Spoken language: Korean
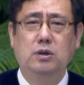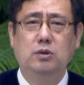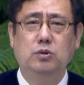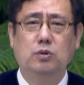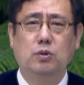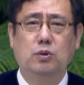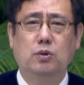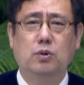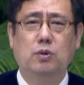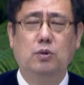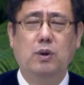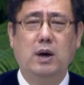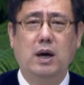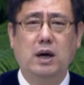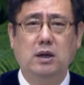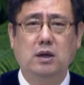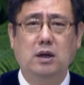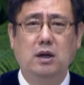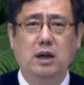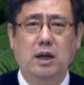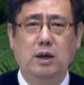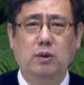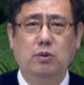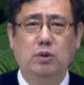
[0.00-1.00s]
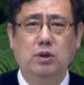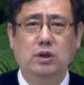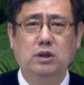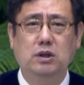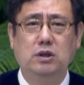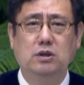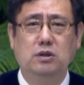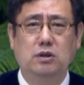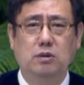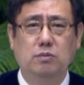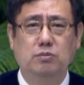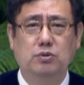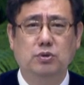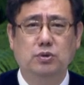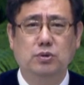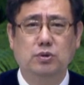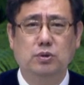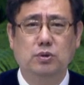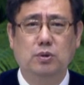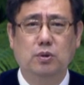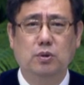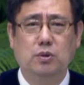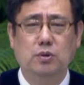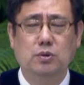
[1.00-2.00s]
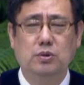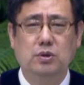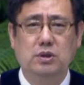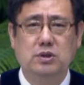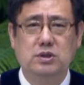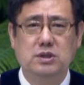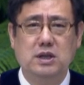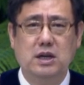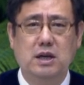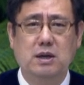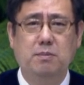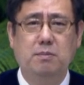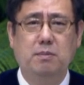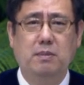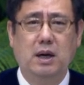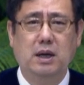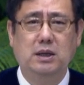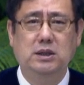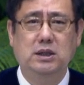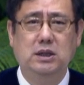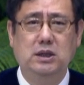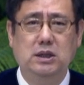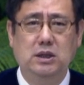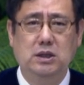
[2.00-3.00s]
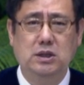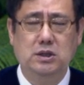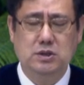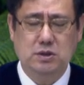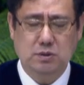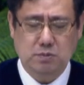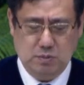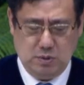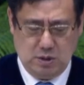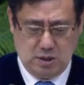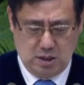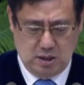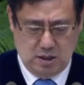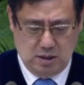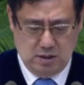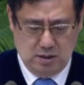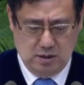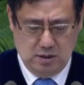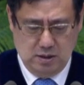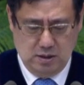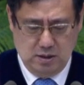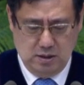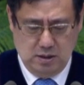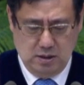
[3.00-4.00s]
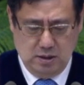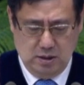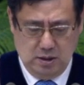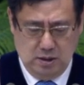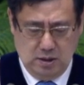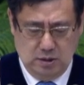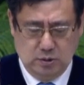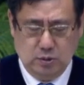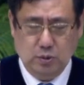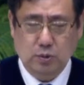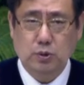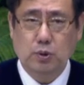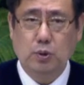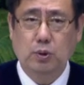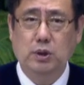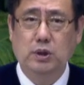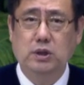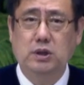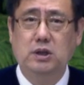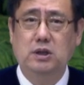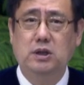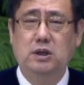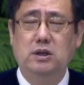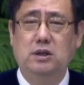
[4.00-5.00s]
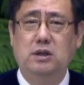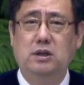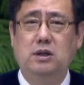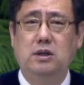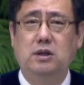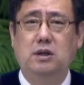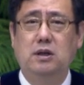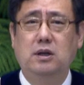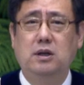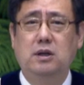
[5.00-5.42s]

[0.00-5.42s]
또 화를 내고 있는 그런 분들도 참 많이 있습니다. 또 교인들을